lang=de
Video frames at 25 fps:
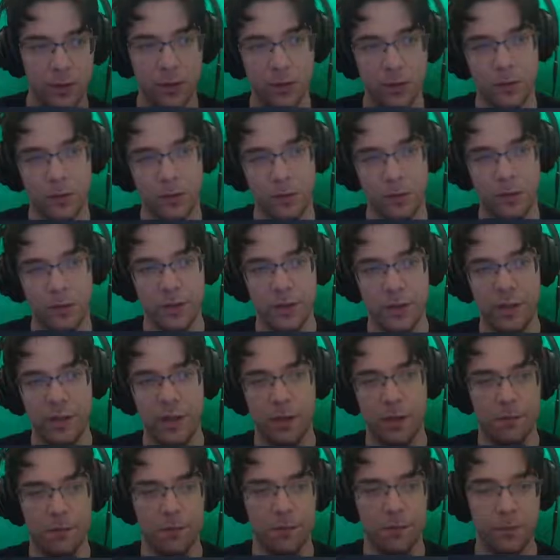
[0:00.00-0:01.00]

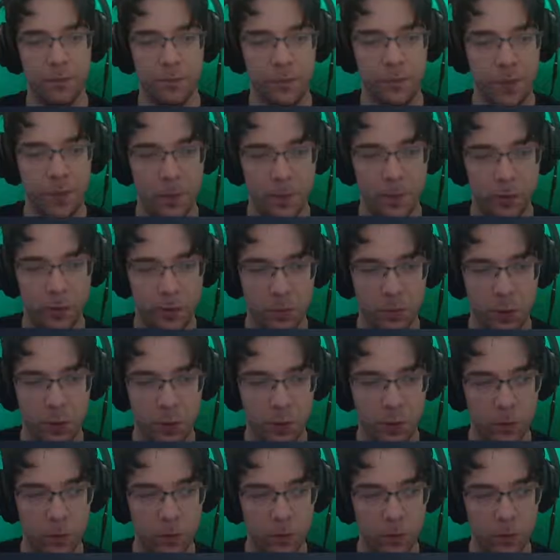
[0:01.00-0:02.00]
Naja, werden wir schon mal
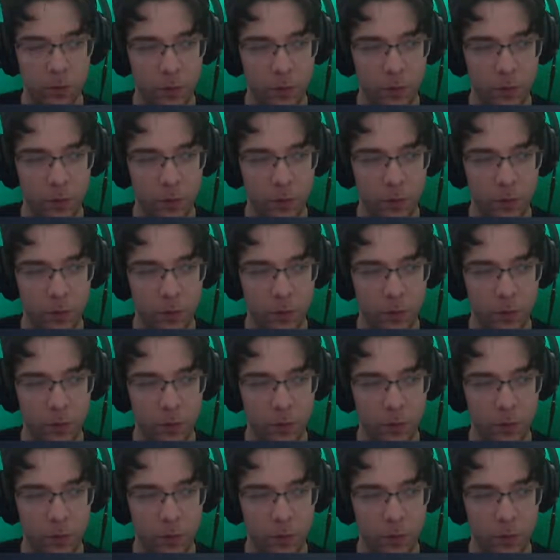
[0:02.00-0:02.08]
gucken,